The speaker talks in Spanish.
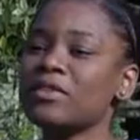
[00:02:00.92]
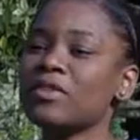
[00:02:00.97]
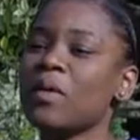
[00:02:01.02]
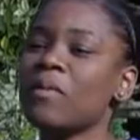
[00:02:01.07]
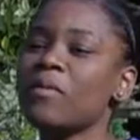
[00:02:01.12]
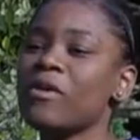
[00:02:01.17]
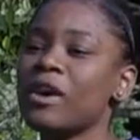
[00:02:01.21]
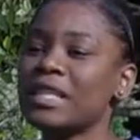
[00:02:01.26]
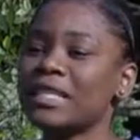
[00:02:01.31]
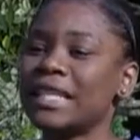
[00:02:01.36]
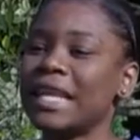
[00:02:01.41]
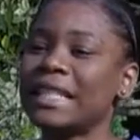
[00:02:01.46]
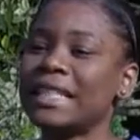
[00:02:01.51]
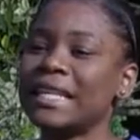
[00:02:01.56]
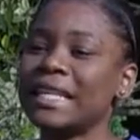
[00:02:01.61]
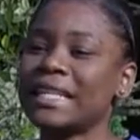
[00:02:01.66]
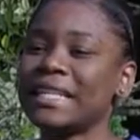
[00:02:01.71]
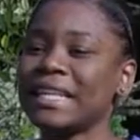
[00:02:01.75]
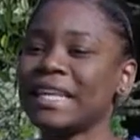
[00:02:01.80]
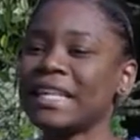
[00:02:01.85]
es como
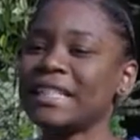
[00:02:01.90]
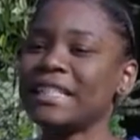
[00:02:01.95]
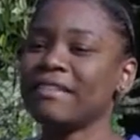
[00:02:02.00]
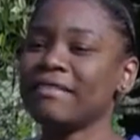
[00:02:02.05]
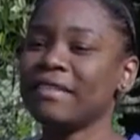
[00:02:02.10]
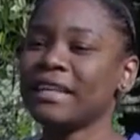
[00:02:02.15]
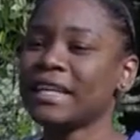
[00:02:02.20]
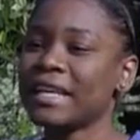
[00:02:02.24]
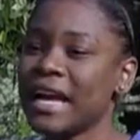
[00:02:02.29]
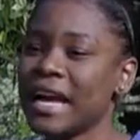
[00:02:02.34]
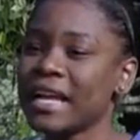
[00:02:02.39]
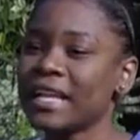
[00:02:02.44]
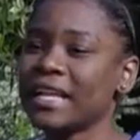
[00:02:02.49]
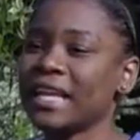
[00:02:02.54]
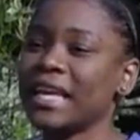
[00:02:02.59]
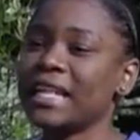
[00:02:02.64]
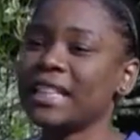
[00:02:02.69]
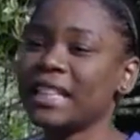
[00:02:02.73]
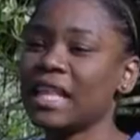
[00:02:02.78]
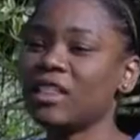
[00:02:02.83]
tratar de identificar
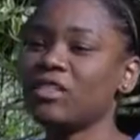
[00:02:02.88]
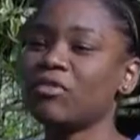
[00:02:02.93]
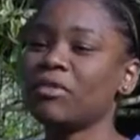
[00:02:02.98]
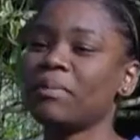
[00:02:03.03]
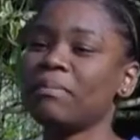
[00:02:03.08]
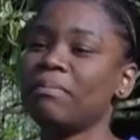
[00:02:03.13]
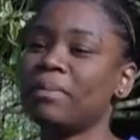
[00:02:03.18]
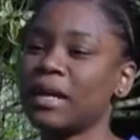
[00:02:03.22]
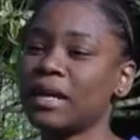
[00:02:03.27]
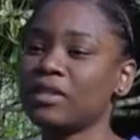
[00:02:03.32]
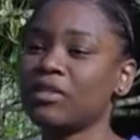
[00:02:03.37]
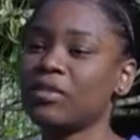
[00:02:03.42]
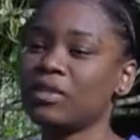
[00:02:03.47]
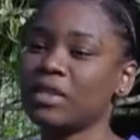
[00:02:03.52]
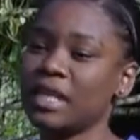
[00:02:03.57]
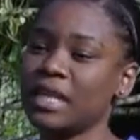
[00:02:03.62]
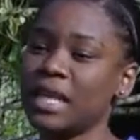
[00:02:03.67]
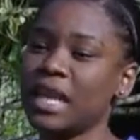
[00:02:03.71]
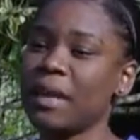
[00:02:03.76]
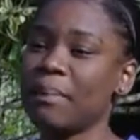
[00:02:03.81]
qué tanto impacto
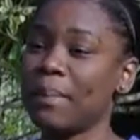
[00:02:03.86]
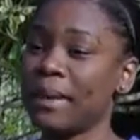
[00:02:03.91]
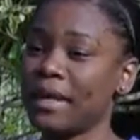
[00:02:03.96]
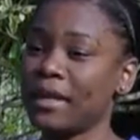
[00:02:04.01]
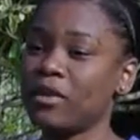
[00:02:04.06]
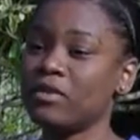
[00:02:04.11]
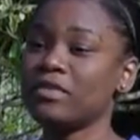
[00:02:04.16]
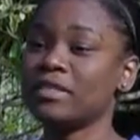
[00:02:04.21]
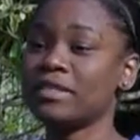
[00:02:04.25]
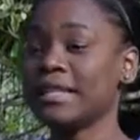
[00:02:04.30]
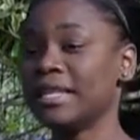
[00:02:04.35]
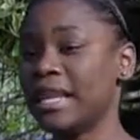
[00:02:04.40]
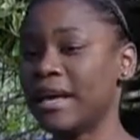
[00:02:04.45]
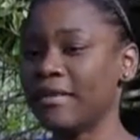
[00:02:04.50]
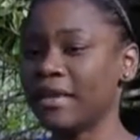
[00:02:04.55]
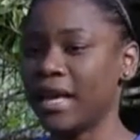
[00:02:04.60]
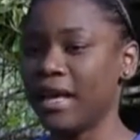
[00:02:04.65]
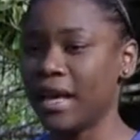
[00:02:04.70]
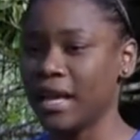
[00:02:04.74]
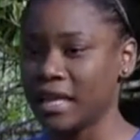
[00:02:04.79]
tiene la hiperhidrosis en la
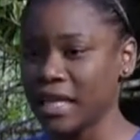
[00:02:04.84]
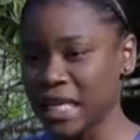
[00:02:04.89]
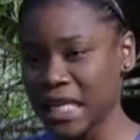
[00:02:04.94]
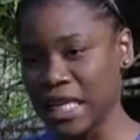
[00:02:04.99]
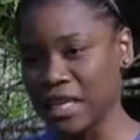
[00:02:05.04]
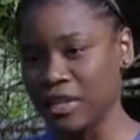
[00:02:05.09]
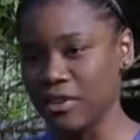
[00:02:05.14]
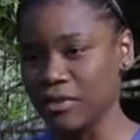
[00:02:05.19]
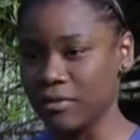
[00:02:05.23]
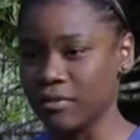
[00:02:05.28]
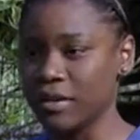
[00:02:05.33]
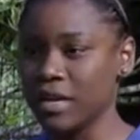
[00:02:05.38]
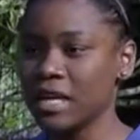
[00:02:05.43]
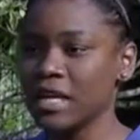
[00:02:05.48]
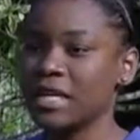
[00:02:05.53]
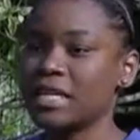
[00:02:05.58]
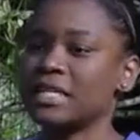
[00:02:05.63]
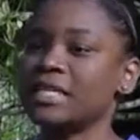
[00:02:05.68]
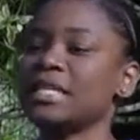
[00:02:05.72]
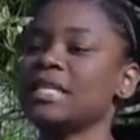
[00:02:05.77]
vida del niño.
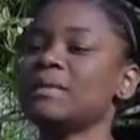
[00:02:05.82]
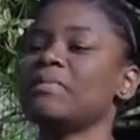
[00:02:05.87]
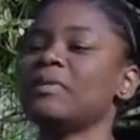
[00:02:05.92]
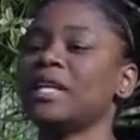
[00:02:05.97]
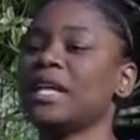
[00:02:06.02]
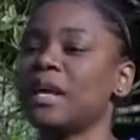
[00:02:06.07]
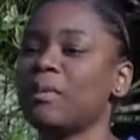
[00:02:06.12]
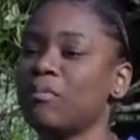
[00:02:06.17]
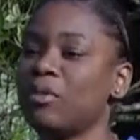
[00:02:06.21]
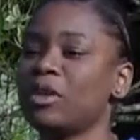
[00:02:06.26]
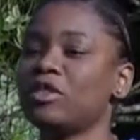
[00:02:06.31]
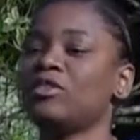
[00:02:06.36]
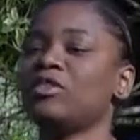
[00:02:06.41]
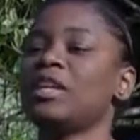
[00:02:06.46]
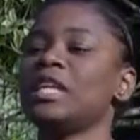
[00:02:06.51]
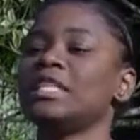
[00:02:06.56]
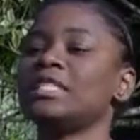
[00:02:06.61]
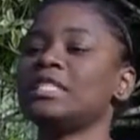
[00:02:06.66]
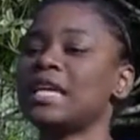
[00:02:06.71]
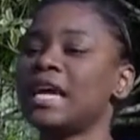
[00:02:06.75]
Si, por ejemplo, esto
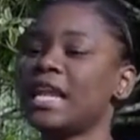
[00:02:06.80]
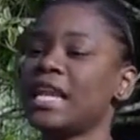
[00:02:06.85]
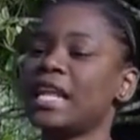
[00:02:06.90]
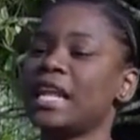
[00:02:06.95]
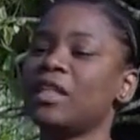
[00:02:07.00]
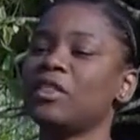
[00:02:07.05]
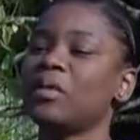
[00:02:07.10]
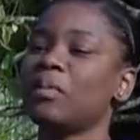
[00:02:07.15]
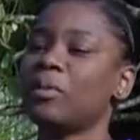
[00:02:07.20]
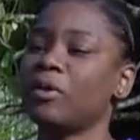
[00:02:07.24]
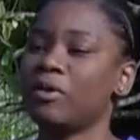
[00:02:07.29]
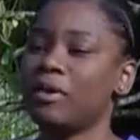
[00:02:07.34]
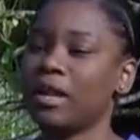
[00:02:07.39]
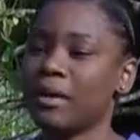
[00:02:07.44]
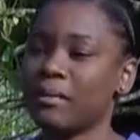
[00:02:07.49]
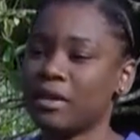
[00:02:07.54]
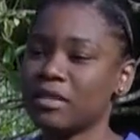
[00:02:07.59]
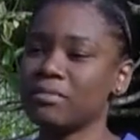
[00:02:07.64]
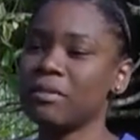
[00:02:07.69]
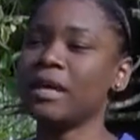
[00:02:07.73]
le está generando
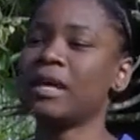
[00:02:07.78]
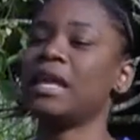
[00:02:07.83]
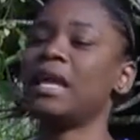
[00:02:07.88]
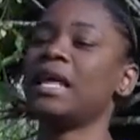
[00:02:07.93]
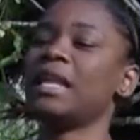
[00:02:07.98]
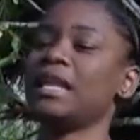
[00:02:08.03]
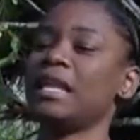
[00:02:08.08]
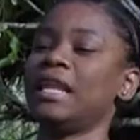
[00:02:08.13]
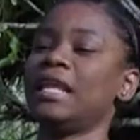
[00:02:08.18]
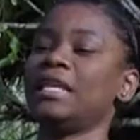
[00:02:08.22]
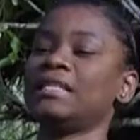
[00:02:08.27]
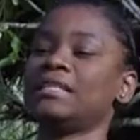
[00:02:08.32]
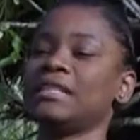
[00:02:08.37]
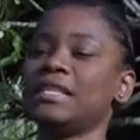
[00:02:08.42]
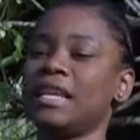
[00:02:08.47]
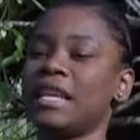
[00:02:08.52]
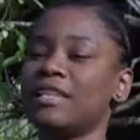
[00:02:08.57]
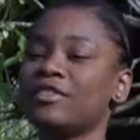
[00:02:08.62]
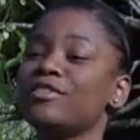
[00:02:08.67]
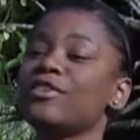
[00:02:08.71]
problemas para las
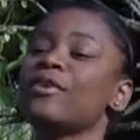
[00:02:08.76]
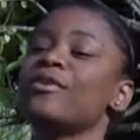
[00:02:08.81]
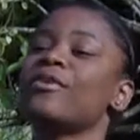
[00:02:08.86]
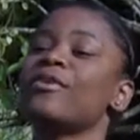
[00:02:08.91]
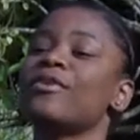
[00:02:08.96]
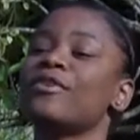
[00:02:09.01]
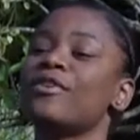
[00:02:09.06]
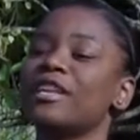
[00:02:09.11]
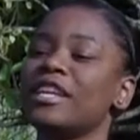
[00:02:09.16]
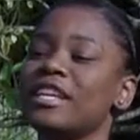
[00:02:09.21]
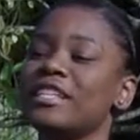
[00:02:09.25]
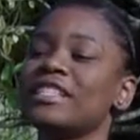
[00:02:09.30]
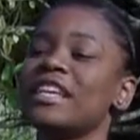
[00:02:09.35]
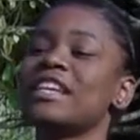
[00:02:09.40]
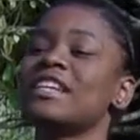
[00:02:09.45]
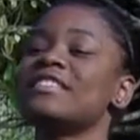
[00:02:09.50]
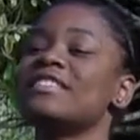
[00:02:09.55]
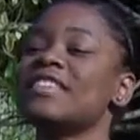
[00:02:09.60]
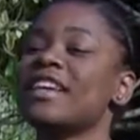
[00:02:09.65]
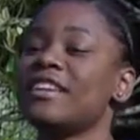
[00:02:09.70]
relaciones,
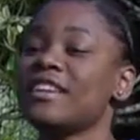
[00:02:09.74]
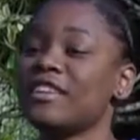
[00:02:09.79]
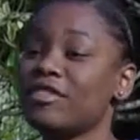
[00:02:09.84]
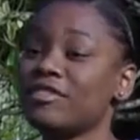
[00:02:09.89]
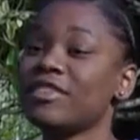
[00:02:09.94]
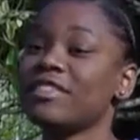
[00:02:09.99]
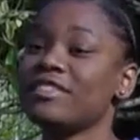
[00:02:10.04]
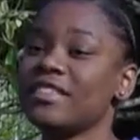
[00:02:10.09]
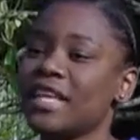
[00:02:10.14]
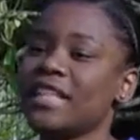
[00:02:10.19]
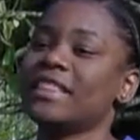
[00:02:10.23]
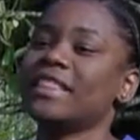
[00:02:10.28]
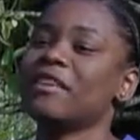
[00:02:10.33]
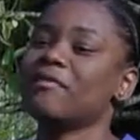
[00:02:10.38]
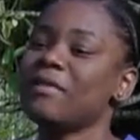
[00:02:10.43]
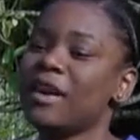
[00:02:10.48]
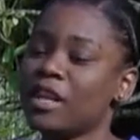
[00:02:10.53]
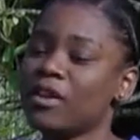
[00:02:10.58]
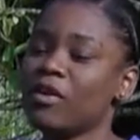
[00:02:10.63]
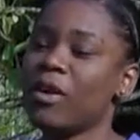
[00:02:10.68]
si el niño se siente
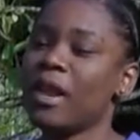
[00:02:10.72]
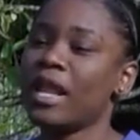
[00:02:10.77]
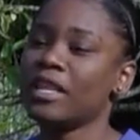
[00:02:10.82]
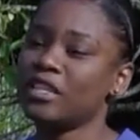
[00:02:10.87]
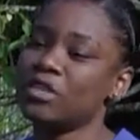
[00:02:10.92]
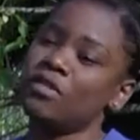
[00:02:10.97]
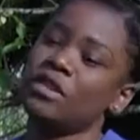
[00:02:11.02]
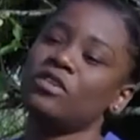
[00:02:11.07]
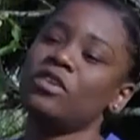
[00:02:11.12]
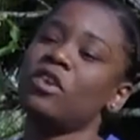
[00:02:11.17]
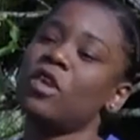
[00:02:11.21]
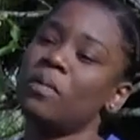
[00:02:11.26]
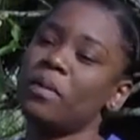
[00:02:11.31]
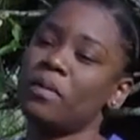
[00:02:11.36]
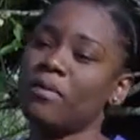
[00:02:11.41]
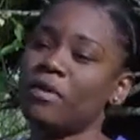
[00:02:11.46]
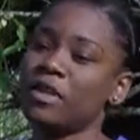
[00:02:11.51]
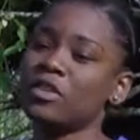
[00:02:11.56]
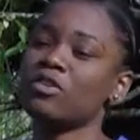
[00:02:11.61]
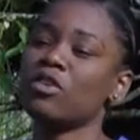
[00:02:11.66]
mal con la situación, lo
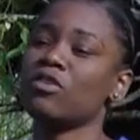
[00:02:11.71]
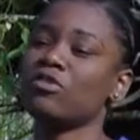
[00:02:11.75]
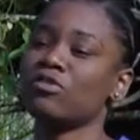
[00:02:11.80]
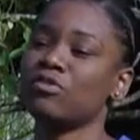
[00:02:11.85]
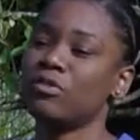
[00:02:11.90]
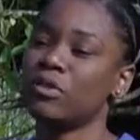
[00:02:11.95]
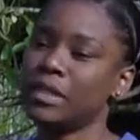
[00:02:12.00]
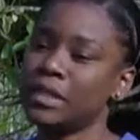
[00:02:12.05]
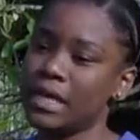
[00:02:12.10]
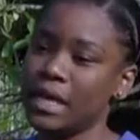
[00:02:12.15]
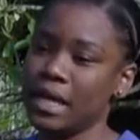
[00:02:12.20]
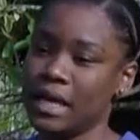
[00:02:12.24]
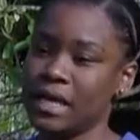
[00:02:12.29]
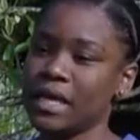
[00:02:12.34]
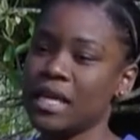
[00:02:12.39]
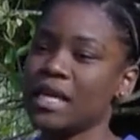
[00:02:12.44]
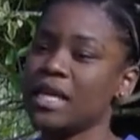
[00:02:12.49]
primero es consultar.